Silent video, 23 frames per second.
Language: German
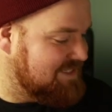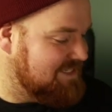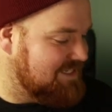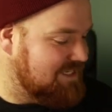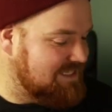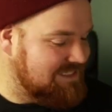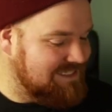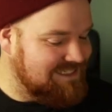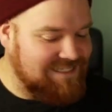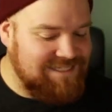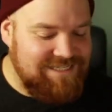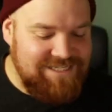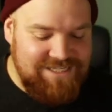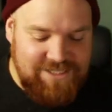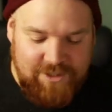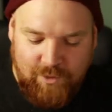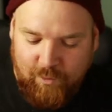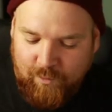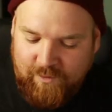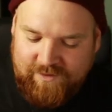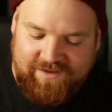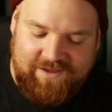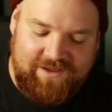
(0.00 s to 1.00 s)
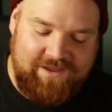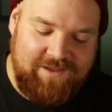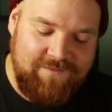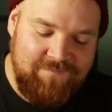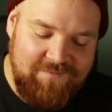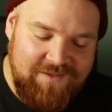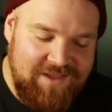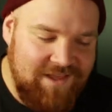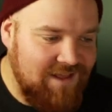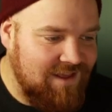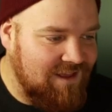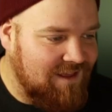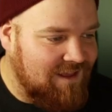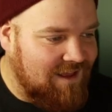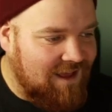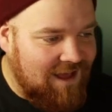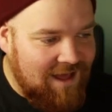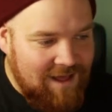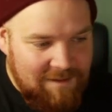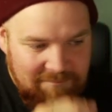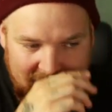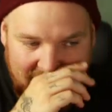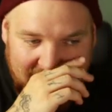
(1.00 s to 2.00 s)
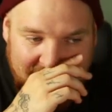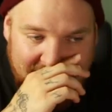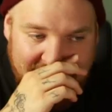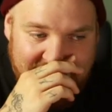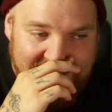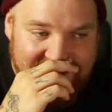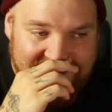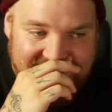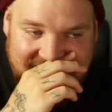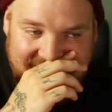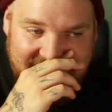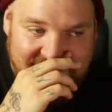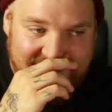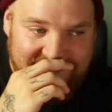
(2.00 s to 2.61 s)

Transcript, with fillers: ein Idiot, ey. Hammerhart,